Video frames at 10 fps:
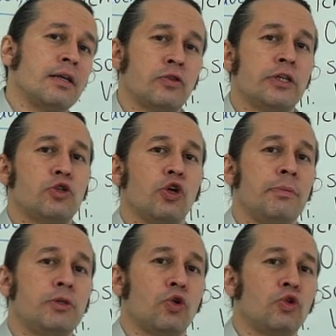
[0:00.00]
az önce
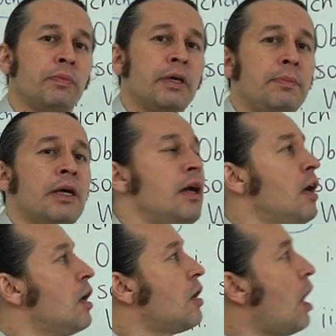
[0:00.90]
söylemiş olduğum gibi
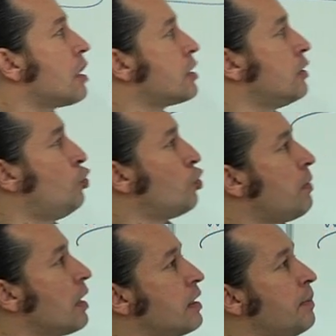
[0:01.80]
karşı
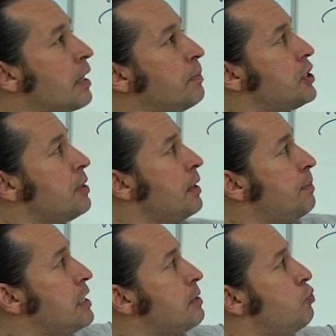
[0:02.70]
durmak demekmiş.
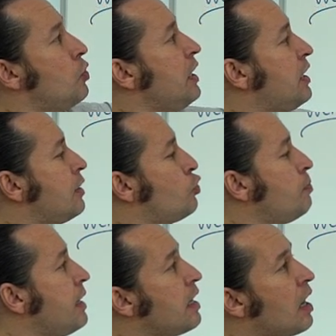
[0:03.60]
Şimdi biz bu iki
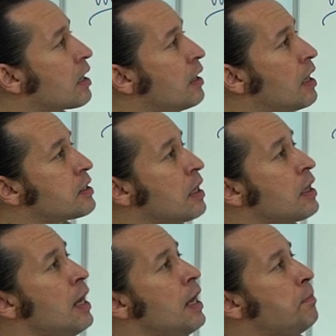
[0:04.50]
cümleyi arkadaşlar
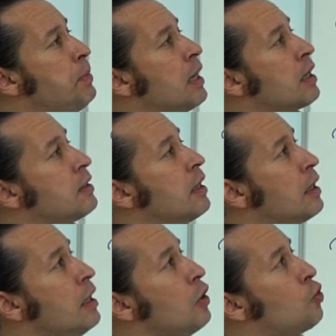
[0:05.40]
bir
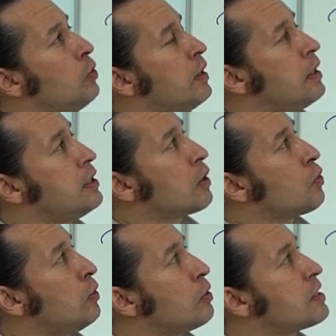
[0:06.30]
arada
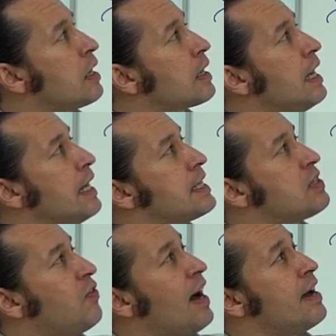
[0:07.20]
kullanacak olursak,
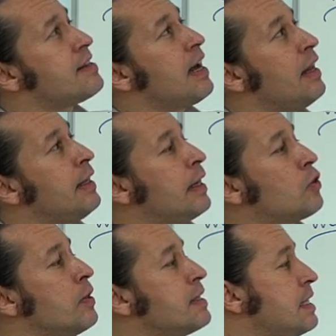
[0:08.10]
zweiteilige
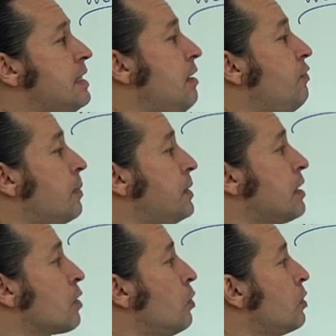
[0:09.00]
konsesif
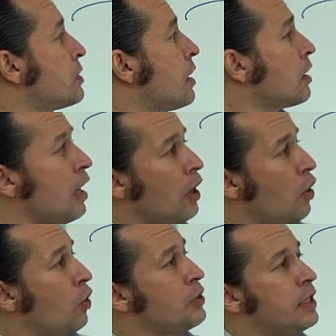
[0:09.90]
yapacak olursak
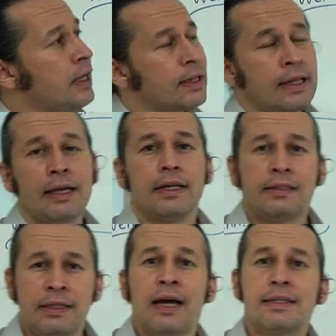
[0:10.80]

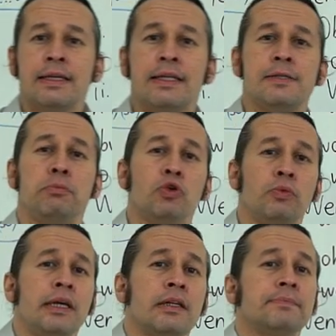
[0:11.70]
öncelikle dilerseniz
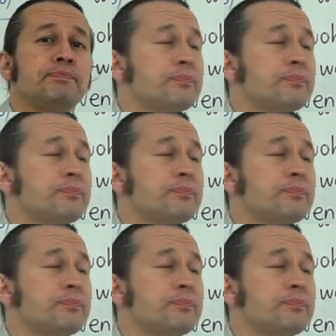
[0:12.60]
bunu bir